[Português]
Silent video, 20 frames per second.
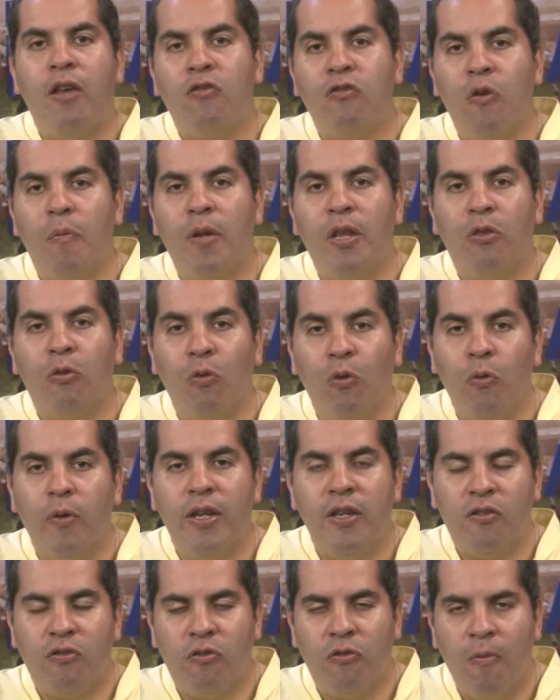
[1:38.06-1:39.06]
sobre tudo
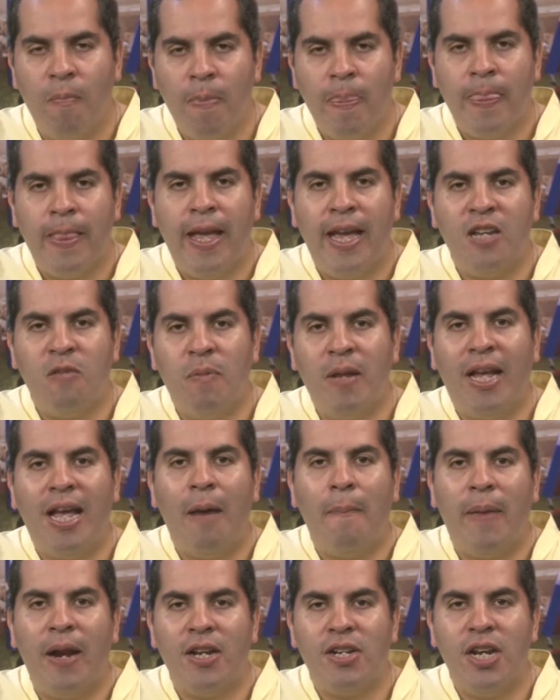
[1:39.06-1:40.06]
isso, é,
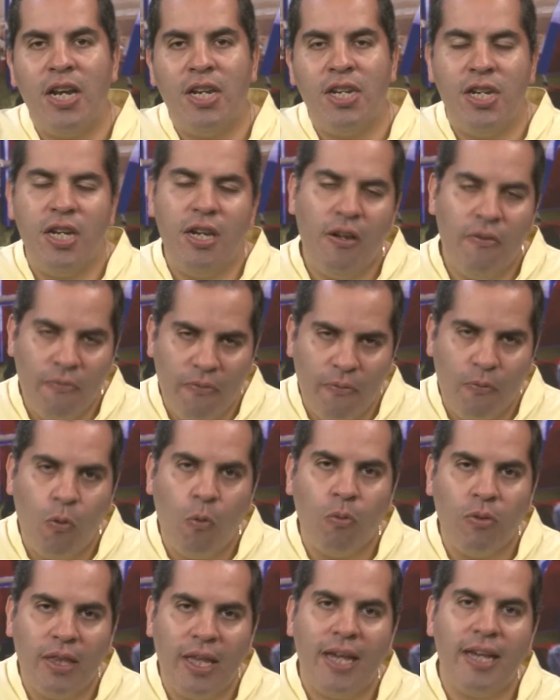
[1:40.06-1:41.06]
explicar para a gente e
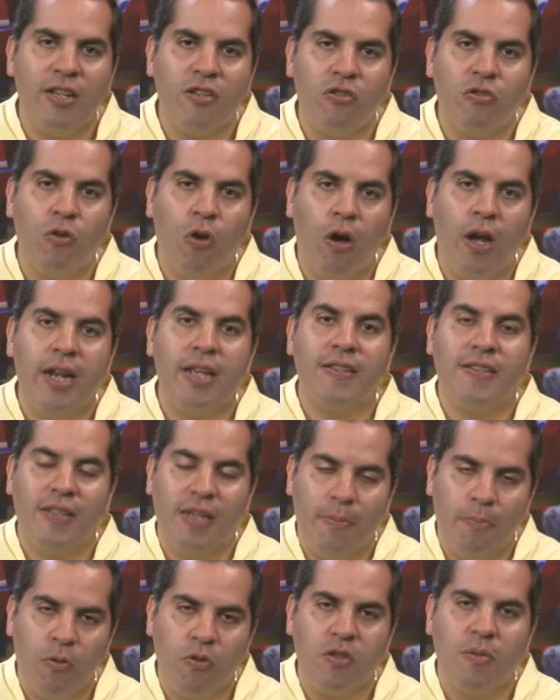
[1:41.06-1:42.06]
contar histórias
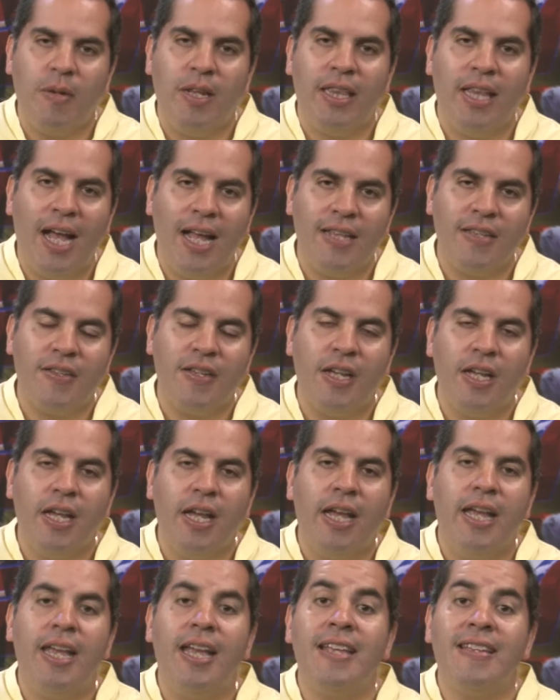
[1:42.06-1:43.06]
e possibilidades,
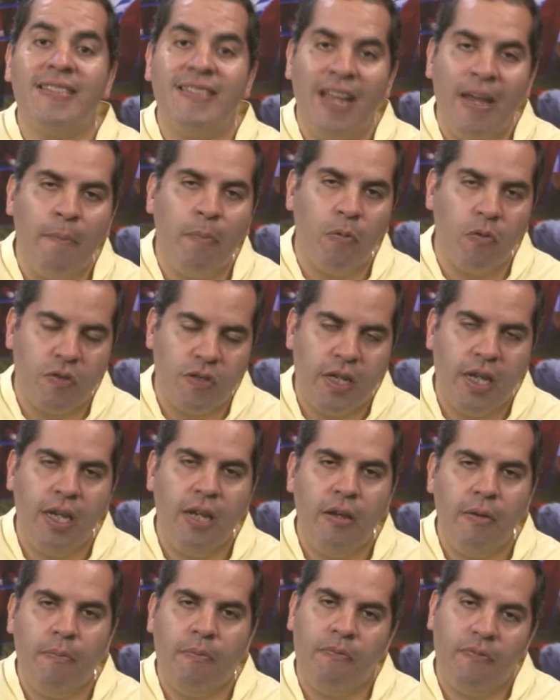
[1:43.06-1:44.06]
e exemplos
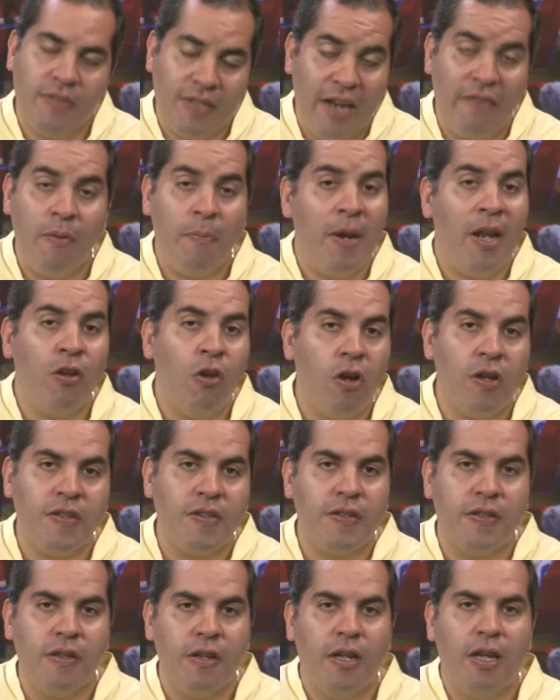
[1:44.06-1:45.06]
que servem para
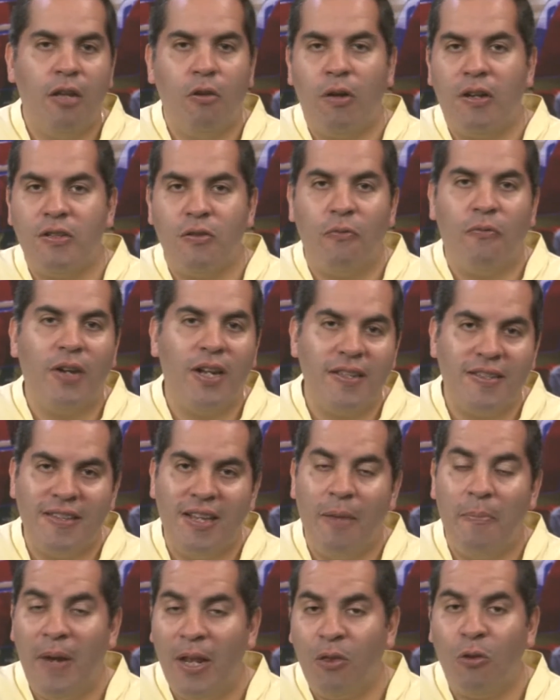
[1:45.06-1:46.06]
nós. Educação
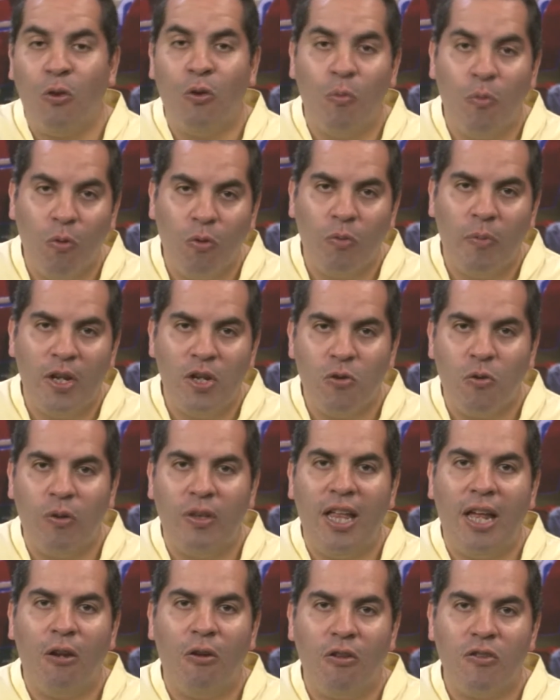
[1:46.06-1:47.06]
financeira é para todo mundo, para a gente
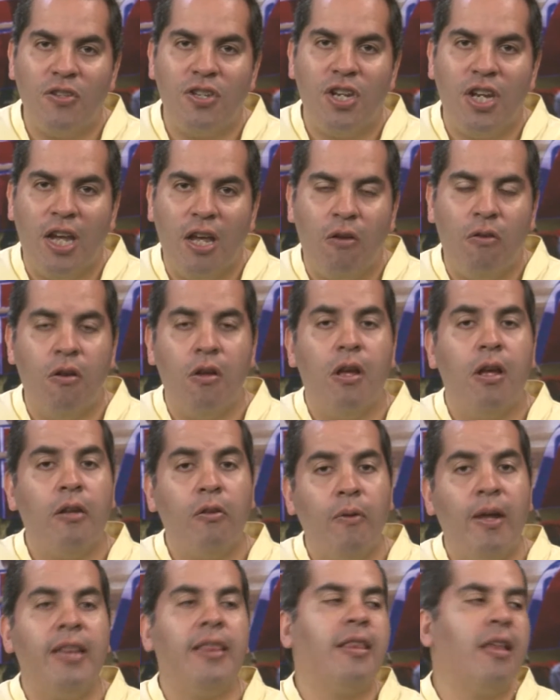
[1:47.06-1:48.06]
cuidar do nosso dinheiro.
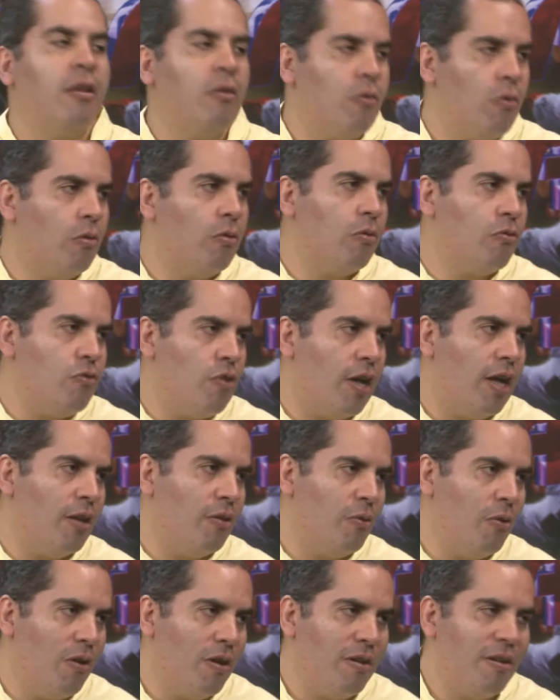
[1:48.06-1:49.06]
Não é tanto quanto o
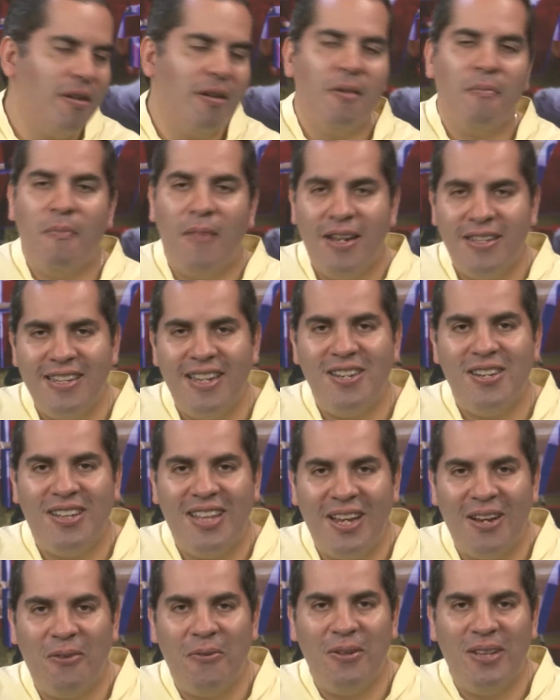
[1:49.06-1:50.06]
jogador, mas a gente
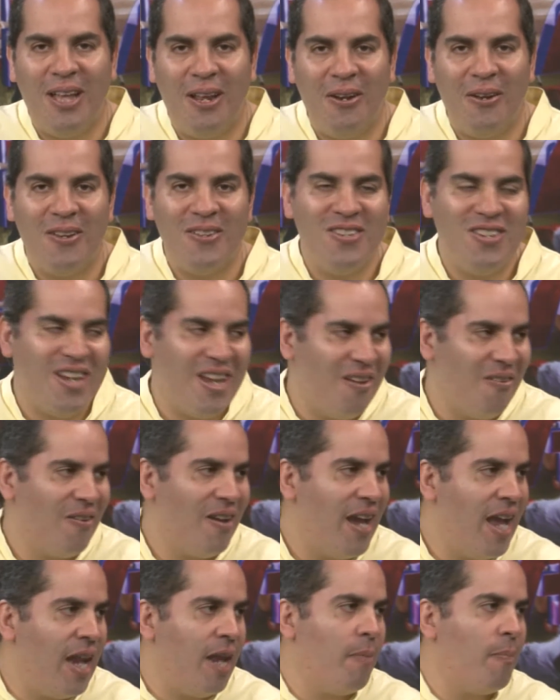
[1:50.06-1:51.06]
tem que cuidar do nosso dinheiro. Renan,